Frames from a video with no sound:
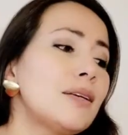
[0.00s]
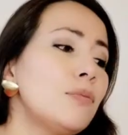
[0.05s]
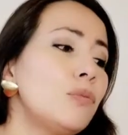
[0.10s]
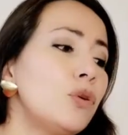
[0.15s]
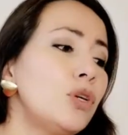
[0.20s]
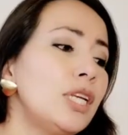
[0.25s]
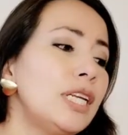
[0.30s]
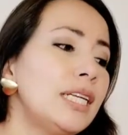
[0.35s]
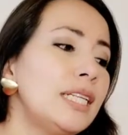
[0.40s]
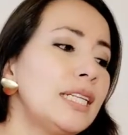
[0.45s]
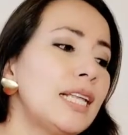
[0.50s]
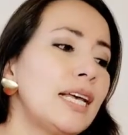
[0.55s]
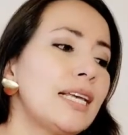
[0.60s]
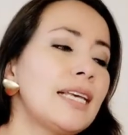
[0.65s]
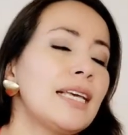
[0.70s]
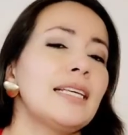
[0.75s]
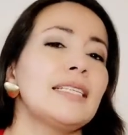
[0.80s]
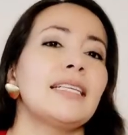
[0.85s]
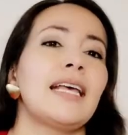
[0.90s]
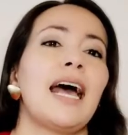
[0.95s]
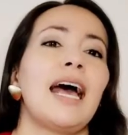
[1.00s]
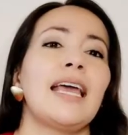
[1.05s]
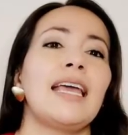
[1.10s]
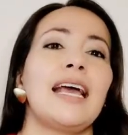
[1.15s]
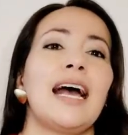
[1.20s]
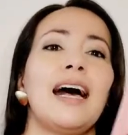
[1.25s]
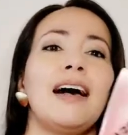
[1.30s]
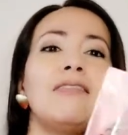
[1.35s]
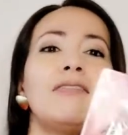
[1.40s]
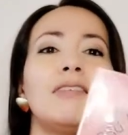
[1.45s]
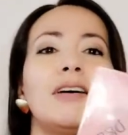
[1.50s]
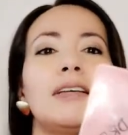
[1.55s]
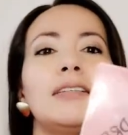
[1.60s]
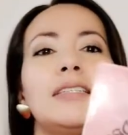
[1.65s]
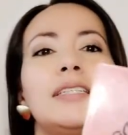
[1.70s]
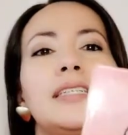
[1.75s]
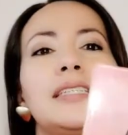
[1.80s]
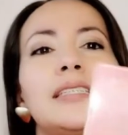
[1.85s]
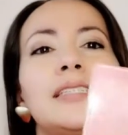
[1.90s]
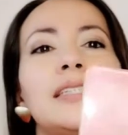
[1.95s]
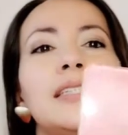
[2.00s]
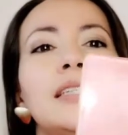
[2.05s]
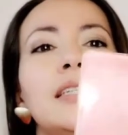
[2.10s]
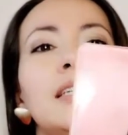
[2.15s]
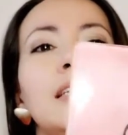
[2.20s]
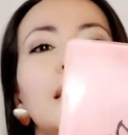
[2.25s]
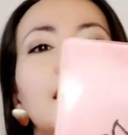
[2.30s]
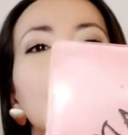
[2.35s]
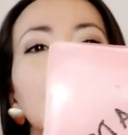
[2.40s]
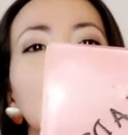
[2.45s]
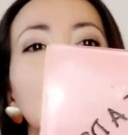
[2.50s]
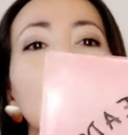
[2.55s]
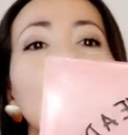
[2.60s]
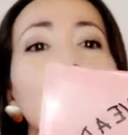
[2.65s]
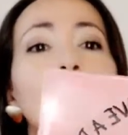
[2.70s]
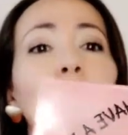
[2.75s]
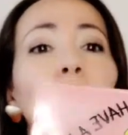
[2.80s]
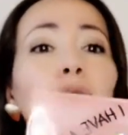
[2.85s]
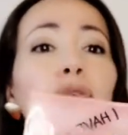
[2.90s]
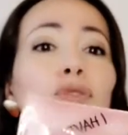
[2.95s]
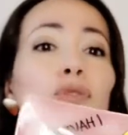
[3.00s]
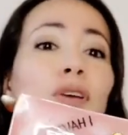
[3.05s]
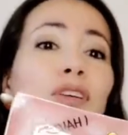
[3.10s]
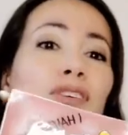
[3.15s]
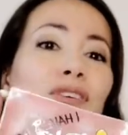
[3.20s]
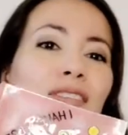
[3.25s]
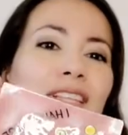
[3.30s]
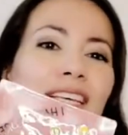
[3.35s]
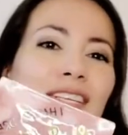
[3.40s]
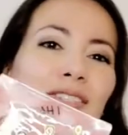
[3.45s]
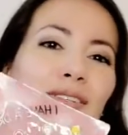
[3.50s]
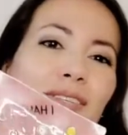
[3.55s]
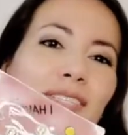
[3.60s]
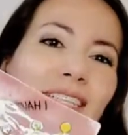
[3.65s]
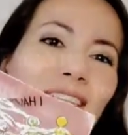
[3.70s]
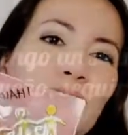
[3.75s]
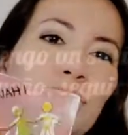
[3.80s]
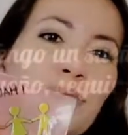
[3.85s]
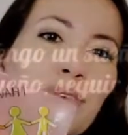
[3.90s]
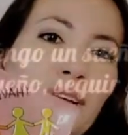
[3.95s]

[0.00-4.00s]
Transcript: muy linda y es I have a dream. ¿Sí? Yo tengo un sueño. De hecho, este es un